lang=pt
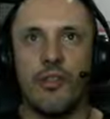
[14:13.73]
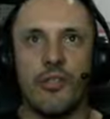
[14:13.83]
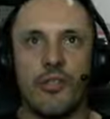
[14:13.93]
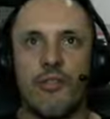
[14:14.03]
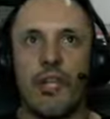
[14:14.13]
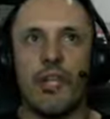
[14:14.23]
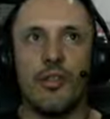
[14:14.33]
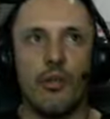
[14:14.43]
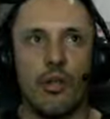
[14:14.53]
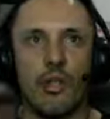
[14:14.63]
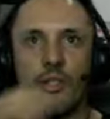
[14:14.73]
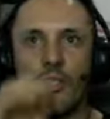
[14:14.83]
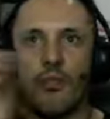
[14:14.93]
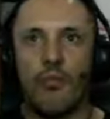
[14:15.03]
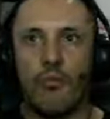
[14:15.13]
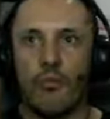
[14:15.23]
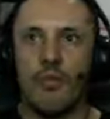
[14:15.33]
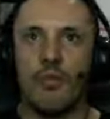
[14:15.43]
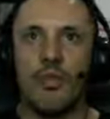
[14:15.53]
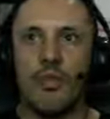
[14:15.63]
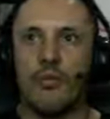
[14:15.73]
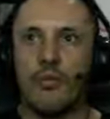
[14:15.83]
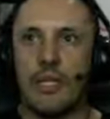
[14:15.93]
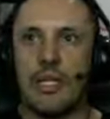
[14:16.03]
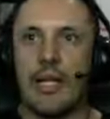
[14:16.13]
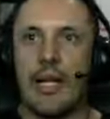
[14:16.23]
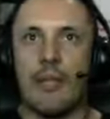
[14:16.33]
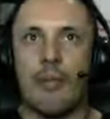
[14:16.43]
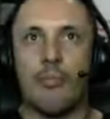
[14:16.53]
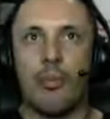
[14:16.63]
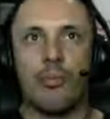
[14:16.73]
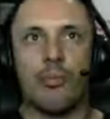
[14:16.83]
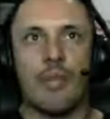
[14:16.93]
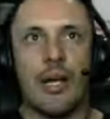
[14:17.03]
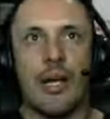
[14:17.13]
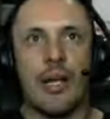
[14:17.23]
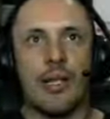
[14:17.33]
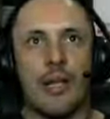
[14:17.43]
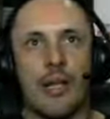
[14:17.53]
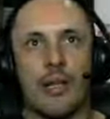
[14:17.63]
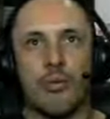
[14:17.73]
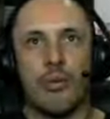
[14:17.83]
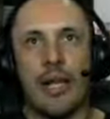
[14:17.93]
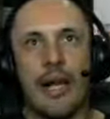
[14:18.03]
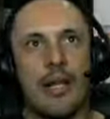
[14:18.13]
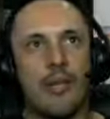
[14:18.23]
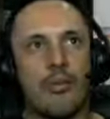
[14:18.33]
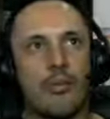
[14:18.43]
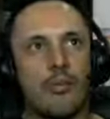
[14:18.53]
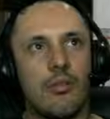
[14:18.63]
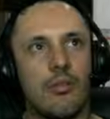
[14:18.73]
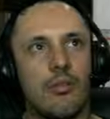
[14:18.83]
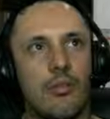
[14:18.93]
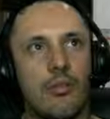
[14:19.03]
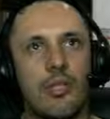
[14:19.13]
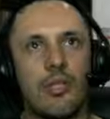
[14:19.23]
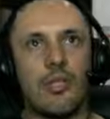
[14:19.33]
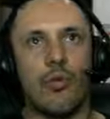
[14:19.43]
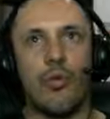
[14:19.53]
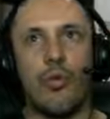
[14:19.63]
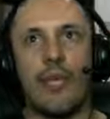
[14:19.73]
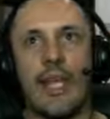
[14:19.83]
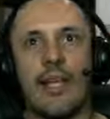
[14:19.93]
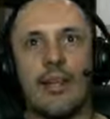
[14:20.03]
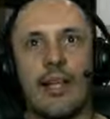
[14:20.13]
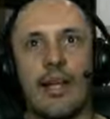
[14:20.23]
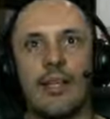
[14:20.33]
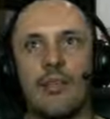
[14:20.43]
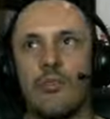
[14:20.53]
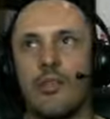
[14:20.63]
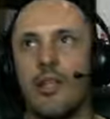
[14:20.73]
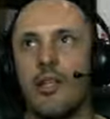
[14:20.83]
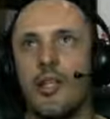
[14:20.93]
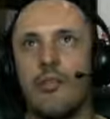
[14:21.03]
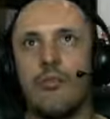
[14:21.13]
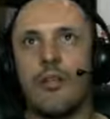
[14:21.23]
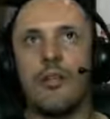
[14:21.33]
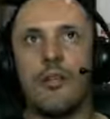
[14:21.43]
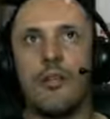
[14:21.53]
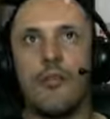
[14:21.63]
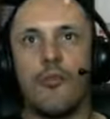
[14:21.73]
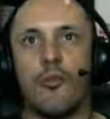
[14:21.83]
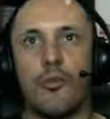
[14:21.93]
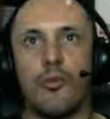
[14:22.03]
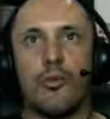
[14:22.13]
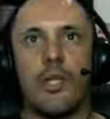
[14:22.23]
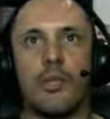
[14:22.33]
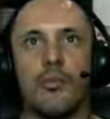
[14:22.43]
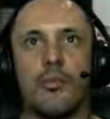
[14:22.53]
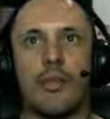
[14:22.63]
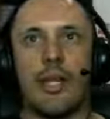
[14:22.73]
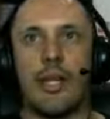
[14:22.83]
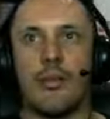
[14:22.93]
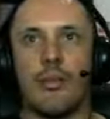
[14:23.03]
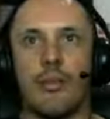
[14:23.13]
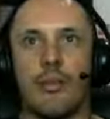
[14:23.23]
Você vê que todas estão em cada ponto da, da do galho, ó. todas estão conectadas, não tem nenhuma flutuando no nada. Ó.